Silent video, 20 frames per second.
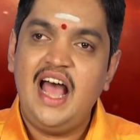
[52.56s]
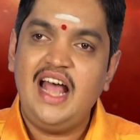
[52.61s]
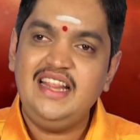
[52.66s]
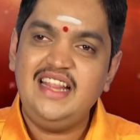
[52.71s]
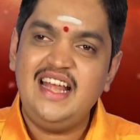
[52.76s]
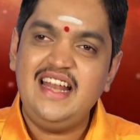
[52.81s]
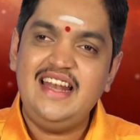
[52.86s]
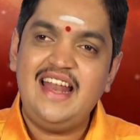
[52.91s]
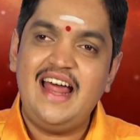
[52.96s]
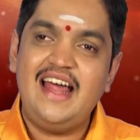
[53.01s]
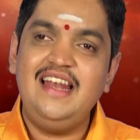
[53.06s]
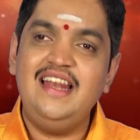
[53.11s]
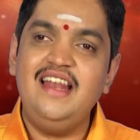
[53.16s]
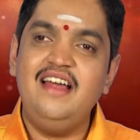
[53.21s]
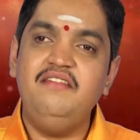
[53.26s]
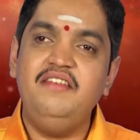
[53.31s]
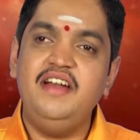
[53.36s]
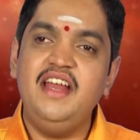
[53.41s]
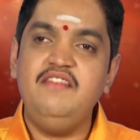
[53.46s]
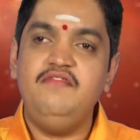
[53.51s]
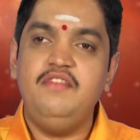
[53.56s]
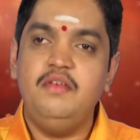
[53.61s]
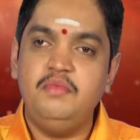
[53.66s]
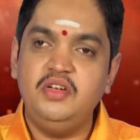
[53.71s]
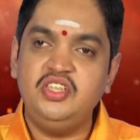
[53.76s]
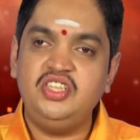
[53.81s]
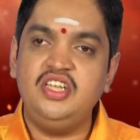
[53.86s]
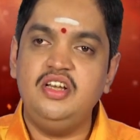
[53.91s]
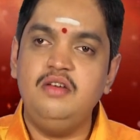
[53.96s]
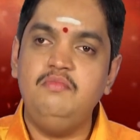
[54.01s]
அந்த நல்லவனை
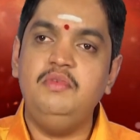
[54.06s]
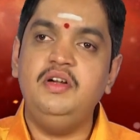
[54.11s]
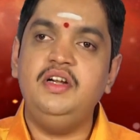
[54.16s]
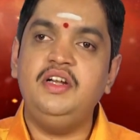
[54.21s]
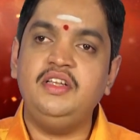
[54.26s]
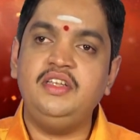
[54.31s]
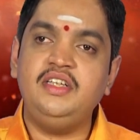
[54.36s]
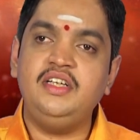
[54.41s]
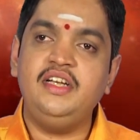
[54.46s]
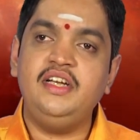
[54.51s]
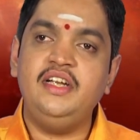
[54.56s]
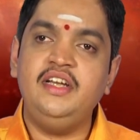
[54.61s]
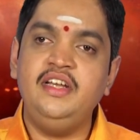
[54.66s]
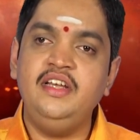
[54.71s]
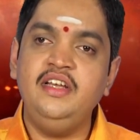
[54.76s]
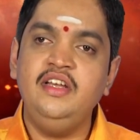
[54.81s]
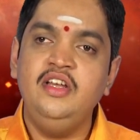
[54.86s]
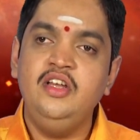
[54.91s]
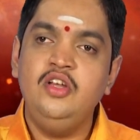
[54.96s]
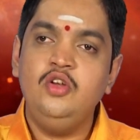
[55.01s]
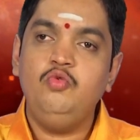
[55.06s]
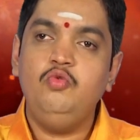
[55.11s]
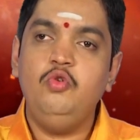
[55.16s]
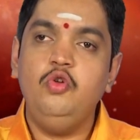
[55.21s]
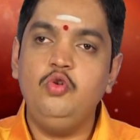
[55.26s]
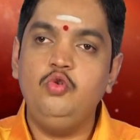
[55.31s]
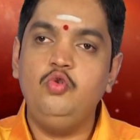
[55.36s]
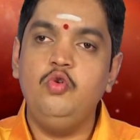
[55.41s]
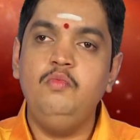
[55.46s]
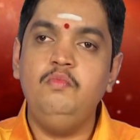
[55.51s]
விமர்சனம் பண்ணுறதுக்குன்னு
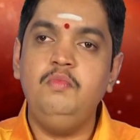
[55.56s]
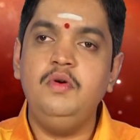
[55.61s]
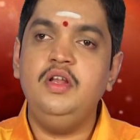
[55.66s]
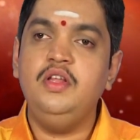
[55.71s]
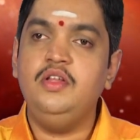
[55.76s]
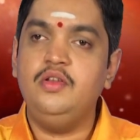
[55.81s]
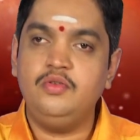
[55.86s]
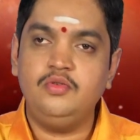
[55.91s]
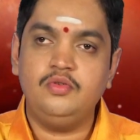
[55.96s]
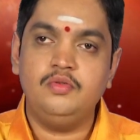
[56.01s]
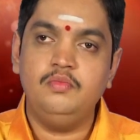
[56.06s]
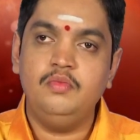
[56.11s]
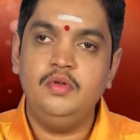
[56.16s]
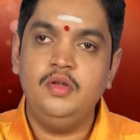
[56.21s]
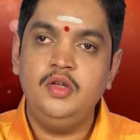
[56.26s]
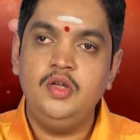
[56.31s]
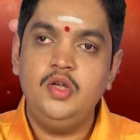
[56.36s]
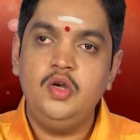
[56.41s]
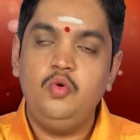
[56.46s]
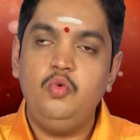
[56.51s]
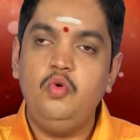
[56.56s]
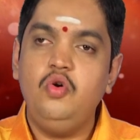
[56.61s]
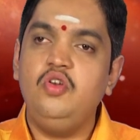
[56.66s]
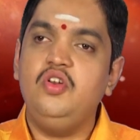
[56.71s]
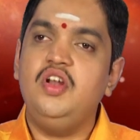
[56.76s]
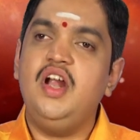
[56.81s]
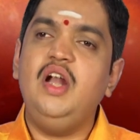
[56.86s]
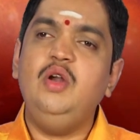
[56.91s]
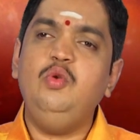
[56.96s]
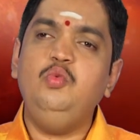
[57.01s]
ஒரு கும்பல் இருக்கும் ஒரு
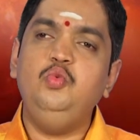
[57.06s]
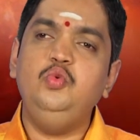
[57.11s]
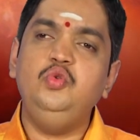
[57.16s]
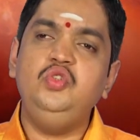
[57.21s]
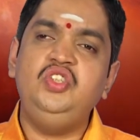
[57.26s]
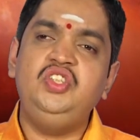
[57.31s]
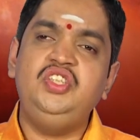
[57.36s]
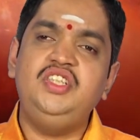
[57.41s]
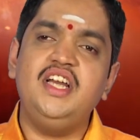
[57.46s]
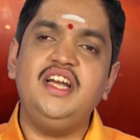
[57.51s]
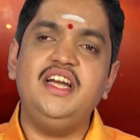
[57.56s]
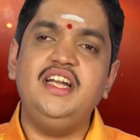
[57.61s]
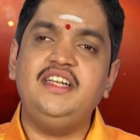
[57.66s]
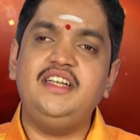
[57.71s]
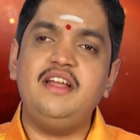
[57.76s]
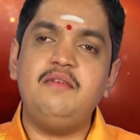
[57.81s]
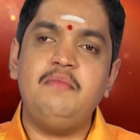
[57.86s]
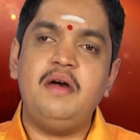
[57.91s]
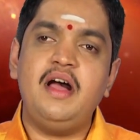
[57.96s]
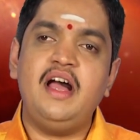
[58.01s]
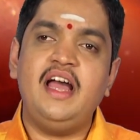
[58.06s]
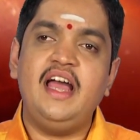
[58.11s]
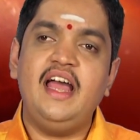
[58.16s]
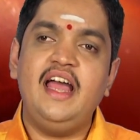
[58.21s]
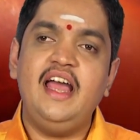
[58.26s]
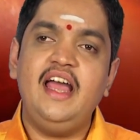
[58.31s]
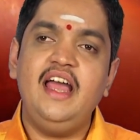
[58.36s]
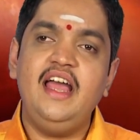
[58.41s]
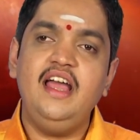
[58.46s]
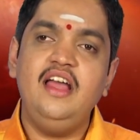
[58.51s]
நாள் உச்சகட்டமாக
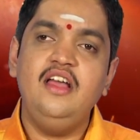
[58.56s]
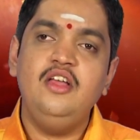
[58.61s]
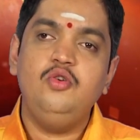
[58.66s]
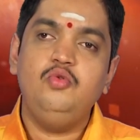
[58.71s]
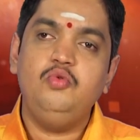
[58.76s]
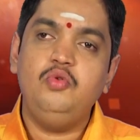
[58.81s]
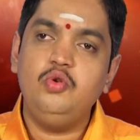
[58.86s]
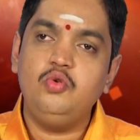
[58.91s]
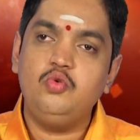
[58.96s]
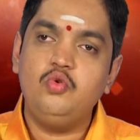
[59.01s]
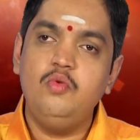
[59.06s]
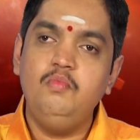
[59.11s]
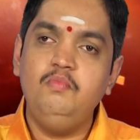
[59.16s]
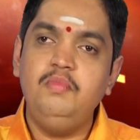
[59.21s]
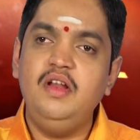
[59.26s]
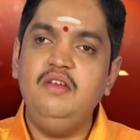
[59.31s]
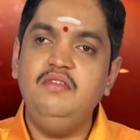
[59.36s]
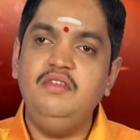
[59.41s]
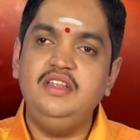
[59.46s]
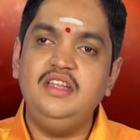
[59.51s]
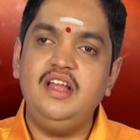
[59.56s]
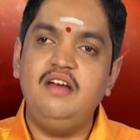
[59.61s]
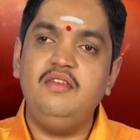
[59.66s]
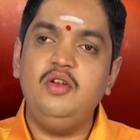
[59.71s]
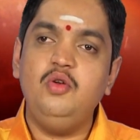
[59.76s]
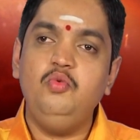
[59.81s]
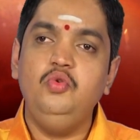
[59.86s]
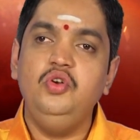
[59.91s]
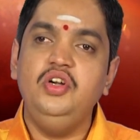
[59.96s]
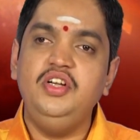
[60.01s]
ஒரு கும்பல் வந்து
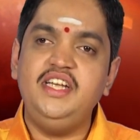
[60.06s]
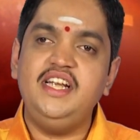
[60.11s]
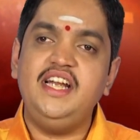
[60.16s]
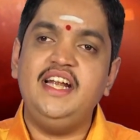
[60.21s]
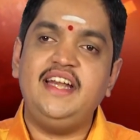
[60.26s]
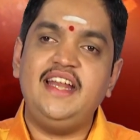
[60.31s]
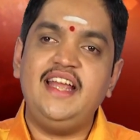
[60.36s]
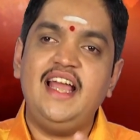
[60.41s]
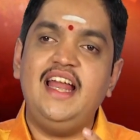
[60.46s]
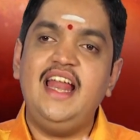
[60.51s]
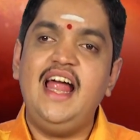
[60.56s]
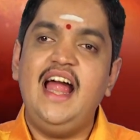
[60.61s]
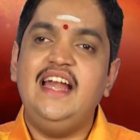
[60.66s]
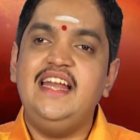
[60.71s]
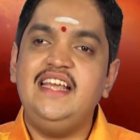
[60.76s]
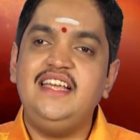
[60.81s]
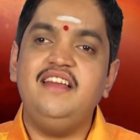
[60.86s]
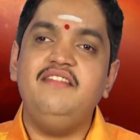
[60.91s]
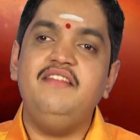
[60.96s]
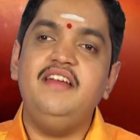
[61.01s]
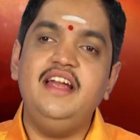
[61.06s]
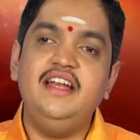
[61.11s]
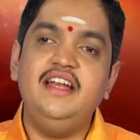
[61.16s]
அவரை உருட்டுக்கட்டையால் அடிக்கவே